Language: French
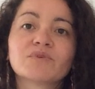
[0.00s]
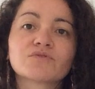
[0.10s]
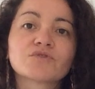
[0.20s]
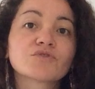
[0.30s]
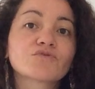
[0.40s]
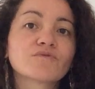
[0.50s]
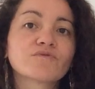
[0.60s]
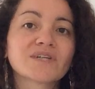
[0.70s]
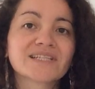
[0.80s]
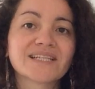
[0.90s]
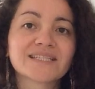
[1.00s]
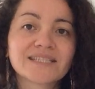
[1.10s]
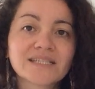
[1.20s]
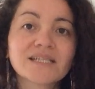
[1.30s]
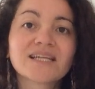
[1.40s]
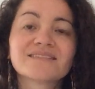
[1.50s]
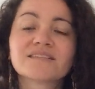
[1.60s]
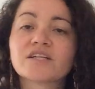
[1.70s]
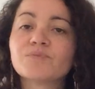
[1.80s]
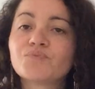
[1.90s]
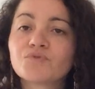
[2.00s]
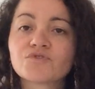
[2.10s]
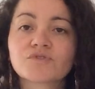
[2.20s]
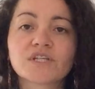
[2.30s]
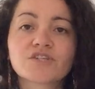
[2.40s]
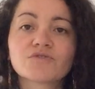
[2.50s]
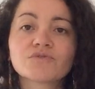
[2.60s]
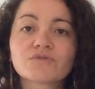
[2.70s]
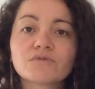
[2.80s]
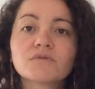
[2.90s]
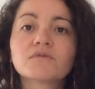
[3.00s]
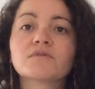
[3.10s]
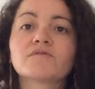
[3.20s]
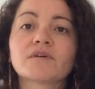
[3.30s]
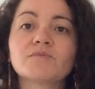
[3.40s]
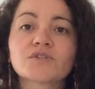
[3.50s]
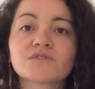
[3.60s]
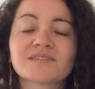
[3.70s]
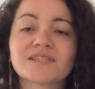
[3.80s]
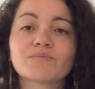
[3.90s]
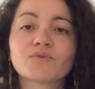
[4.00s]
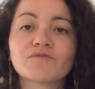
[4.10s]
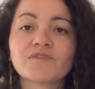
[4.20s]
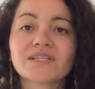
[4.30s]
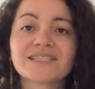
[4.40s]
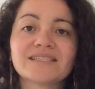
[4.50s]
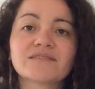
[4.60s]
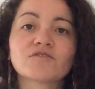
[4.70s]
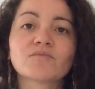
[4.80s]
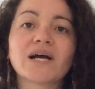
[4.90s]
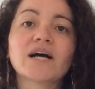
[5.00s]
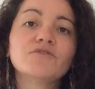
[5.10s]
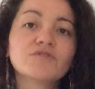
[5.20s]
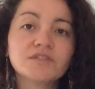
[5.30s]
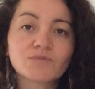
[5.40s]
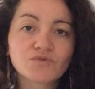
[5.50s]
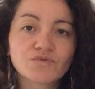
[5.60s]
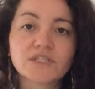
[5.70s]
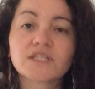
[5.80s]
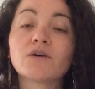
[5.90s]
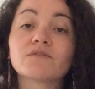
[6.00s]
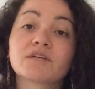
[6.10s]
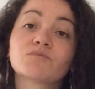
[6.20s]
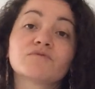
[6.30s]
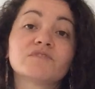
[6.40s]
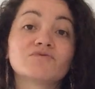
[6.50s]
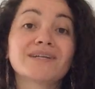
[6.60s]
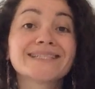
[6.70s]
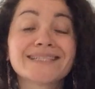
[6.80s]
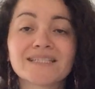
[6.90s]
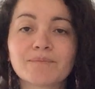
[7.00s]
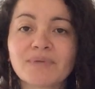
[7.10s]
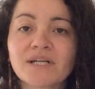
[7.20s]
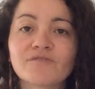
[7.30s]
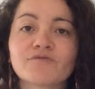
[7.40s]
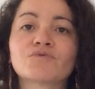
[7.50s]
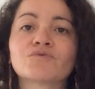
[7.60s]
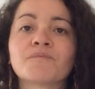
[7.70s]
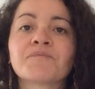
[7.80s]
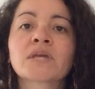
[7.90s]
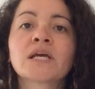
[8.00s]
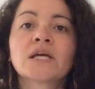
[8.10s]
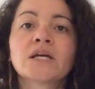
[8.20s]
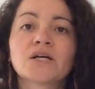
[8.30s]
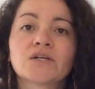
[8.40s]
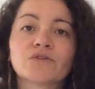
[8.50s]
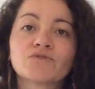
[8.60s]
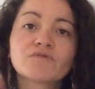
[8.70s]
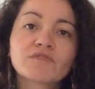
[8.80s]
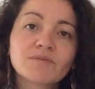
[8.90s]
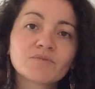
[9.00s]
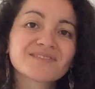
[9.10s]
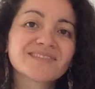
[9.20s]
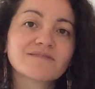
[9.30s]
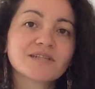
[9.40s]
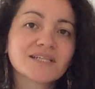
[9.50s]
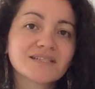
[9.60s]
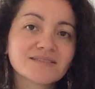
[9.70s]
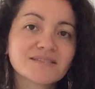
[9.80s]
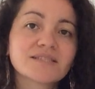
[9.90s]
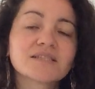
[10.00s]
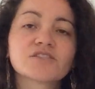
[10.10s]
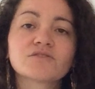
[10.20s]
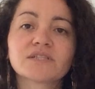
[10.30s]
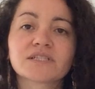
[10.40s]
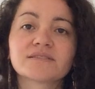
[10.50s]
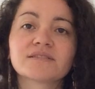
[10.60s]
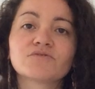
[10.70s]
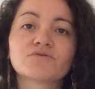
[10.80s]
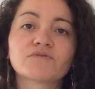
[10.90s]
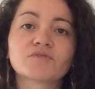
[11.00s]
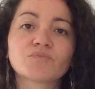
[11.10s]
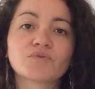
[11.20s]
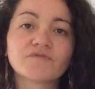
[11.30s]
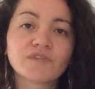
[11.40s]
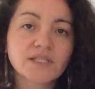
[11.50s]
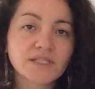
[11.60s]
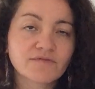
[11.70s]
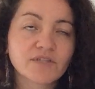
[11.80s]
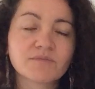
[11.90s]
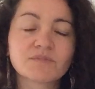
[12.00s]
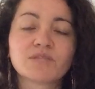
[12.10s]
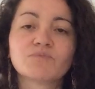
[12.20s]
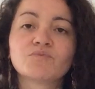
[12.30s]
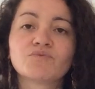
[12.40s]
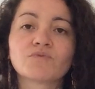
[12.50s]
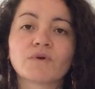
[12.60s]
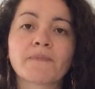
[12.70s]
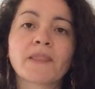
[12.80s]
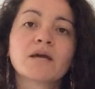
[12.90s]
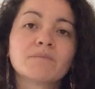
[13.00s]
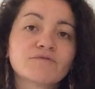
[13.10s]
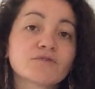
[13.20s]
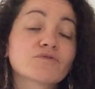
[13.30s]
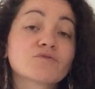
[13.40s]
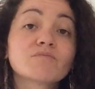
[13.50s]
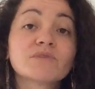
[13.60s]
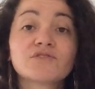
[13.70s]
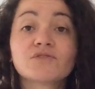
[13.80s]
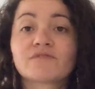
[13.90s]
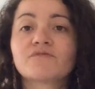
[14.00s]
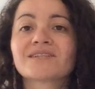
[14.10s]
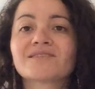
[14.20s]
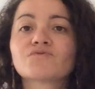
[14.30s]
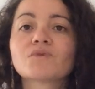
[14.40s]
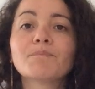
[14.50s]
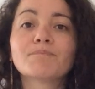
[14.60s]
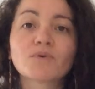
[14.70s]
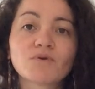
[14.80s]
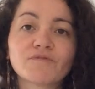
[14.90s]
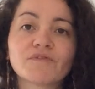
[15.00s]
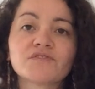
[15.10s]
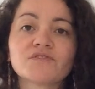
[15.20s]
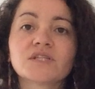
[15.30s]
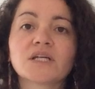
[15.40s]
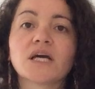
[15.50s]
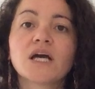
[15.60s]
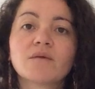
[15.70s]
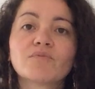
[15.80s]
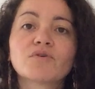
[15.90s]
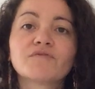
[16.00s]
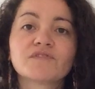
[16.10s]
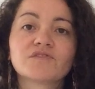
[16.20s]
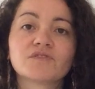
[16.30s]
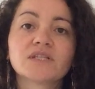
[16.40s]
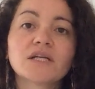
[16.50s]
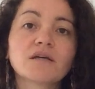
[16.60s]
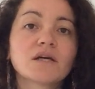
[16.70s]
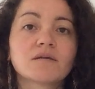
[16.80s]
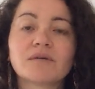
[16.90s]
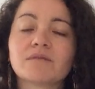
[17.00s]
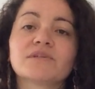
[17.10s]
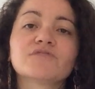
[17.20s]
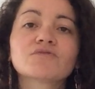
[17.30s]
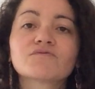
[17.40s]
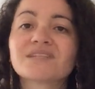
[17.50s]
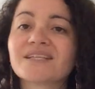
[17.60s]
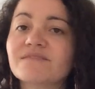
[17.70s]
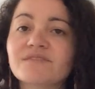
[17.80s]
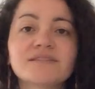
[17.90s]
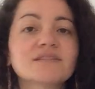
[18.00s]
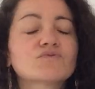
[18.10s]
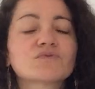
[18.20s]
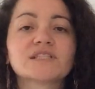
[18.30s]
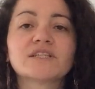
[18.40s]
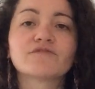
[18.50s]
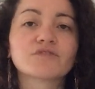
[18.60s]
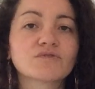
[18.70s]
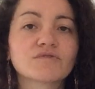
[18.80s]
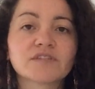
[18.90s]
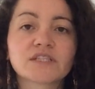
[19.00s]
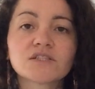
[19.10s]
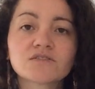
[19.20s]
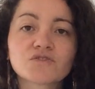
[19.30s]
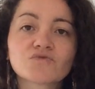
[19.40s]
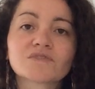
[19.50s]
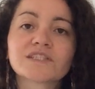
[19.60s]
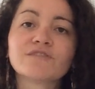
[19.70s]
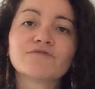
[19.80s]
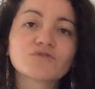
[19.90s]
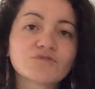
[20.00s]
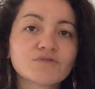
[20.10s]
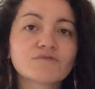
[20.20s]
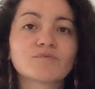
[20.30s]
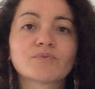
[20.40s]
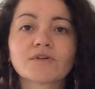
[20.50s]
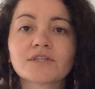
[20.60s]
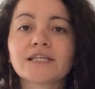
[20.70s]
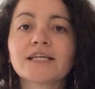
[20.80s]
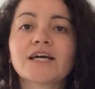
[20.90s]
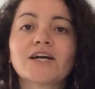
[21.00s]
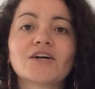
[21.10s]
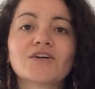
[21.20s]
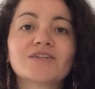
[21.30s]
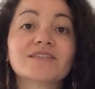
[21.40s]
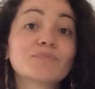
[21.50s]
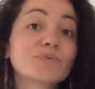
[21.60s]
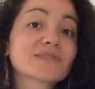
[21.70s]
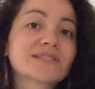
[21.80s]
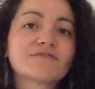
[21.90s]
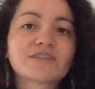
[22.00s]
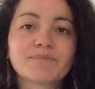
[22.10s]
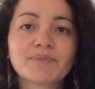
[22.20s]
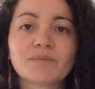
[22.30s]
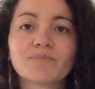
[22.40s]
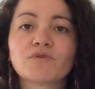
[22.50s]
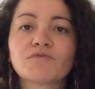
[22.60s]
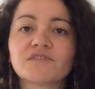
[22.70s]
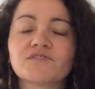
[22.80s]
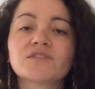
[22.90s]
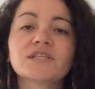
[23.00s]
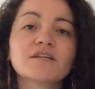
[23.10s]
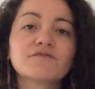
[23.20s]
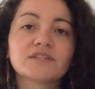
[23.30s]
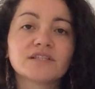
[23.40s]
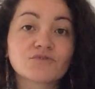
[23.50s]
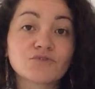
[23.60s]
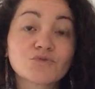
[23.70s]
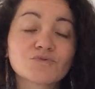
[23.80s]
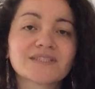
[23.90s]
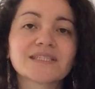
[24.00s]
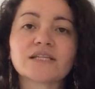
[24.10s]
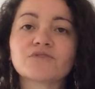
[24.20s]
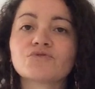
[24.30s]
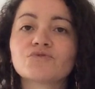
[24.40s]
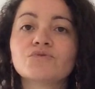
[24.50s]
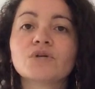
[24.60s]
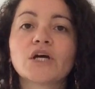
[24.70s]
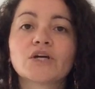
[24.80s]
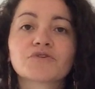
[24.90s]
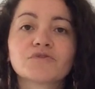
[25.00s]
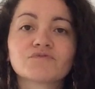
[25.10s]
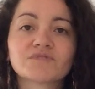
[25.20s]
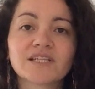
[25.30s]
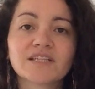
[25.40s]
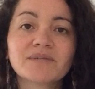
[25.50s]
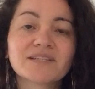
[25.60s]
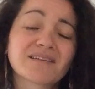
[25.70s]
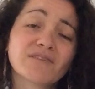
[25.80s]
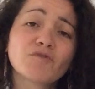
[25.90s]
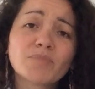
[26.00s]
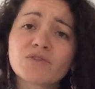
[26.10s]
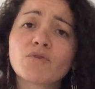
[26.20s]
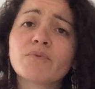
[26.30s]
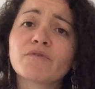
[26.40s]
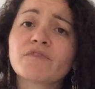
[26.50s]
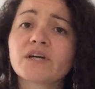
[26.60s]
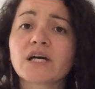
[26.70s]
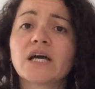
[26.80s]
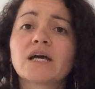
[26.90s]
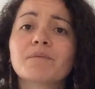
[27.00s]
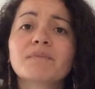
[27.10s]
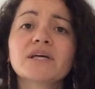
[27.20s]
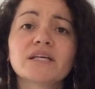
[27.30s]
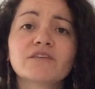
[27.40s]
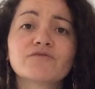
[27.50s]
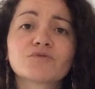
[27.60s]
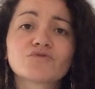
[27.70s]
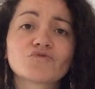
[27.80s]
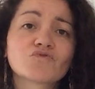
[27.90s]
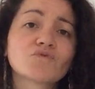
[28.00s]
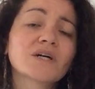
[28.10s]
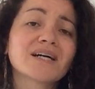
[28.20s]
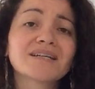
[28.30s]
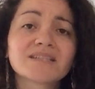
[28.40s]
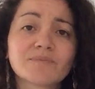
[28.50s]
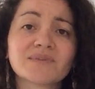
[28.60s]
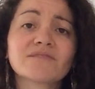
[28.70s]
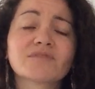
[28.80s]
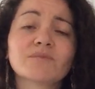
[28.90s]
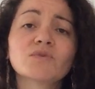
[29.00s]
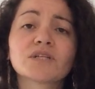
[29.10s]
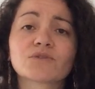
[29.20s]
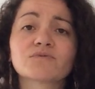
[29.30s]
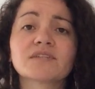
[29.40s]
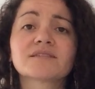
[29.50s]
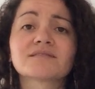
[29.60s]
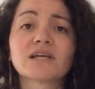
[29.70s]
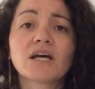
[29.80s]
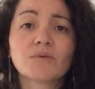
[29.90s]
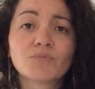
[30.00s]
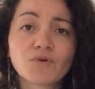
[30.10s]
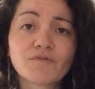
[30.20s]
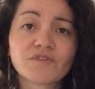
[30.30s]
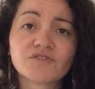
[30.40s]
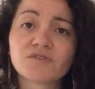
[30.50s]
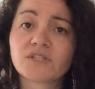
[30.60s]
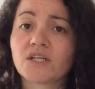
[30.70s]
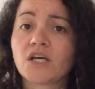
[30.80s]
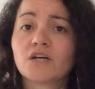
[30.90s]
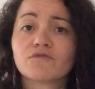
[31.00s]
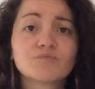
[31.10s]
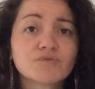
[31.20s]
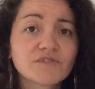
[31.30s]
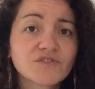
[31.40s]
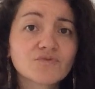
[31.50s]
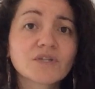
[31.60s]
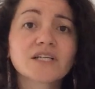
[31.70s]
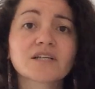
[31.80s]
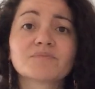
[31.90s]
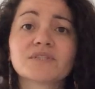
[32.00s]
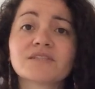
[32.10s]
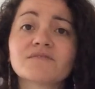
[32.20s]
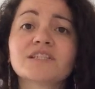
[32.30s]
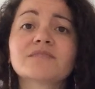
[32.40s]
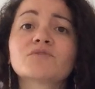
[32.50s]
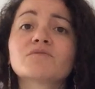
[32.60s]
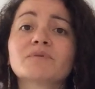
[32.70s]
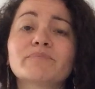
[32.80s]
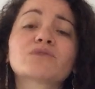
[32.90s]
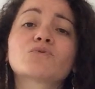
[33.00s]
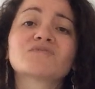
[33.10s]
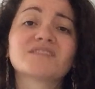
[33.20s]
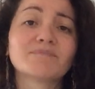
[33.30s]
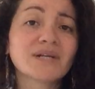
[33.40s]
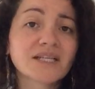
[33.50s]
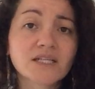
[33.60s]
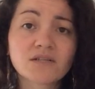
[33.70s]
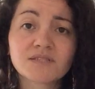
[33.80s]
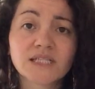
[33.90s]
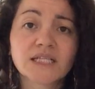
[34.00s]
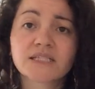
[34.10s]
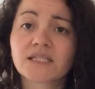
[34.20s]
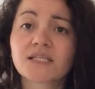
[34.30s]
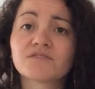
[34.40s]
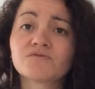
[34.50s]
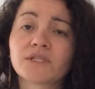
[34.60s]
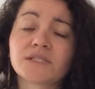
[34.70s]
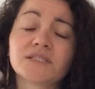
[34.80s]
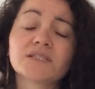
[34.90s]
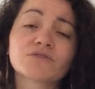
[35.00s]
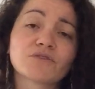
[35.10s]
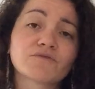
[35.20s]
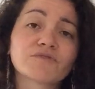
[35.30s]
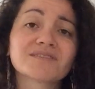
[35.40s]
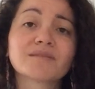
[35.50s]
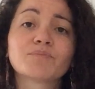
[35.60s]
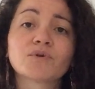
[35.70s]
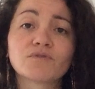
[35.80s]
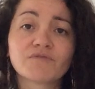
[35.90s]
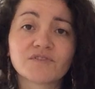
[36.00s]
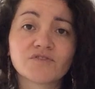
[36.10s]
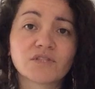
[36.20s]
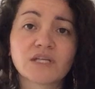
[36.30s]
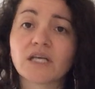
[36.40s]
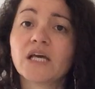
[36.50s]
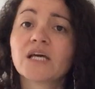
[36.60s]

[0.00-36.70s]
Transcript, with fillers: Parce que quand on voit quelqu'un, c'est quand même plus engageant que euh, vraiment quand c'est un profil qui semble anonyme, en tous les cas en termes de visuel, qu'il n'y a pas la photo. Euh, donc vraiment, ça va inciter les gens à rester sur votre profil et aller voir un petit peu plus loin. Mais votre photo, bien sûr, il faut qu'elle soit professionnelle. Professionnelle, bah, bien sûr, vous allez éviter tout ce qui est photo de vacances, tout ce qui est photo où vous prenez euh, des poses qui ne feraient pas professionnelles. Faites attention aussi à la tenue vous allez mettre. Il faut pas trop en faire, mais il faut que ce soit adapté vraiment à un contexte professionnel. Vous pouvez sourire, bien évidemment, mais pas trop. C'est pas les grands éclats de rire sur LinkedIn. Encore une fois, c'est professionnel.